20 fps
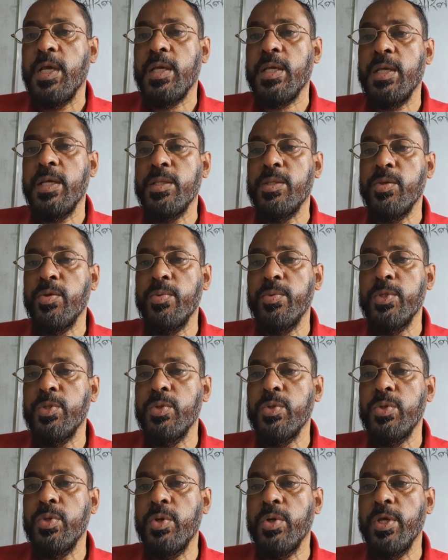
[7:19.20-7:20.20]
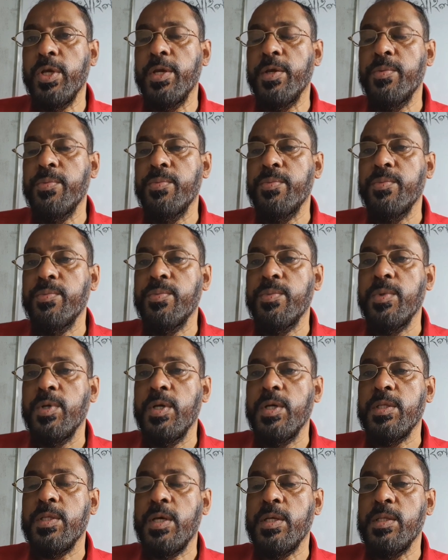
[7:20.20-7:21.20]
কেন্দ্রবিন্দু ধরে
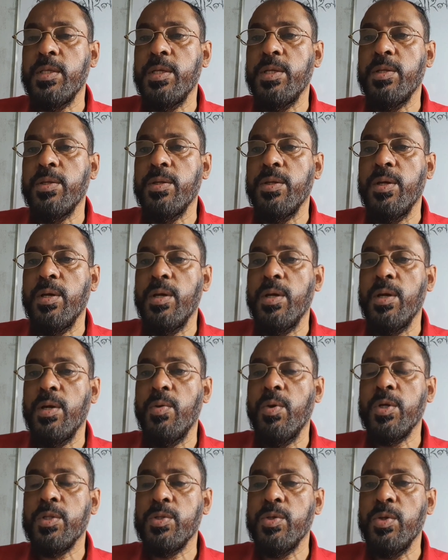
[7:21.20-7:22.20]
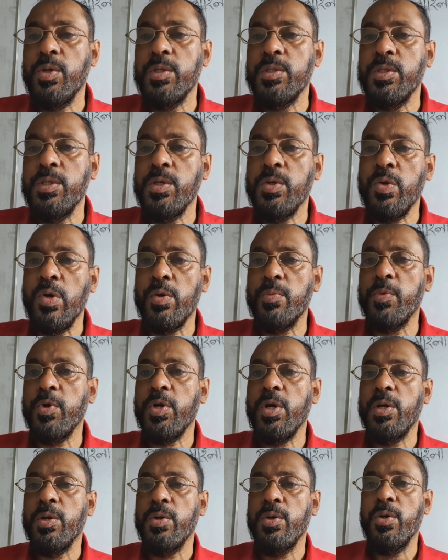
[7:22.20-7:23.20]
তাদের অর্থনৈতিক
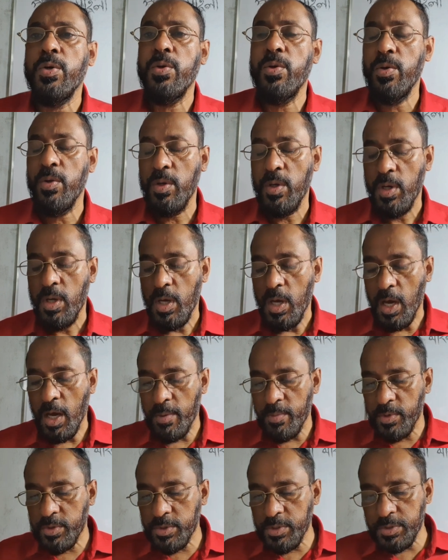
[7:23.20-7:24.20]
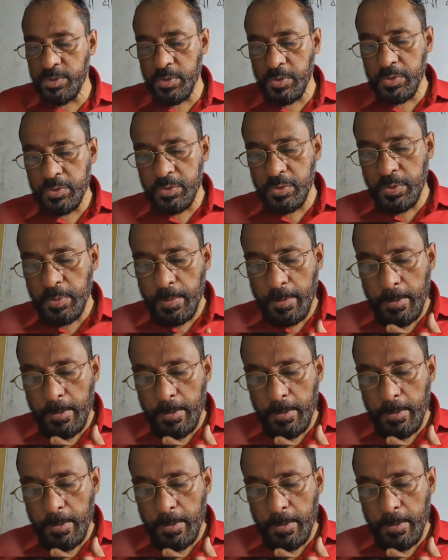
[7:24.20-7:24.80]
কর্মকাণ্ড আবর্তিত হতো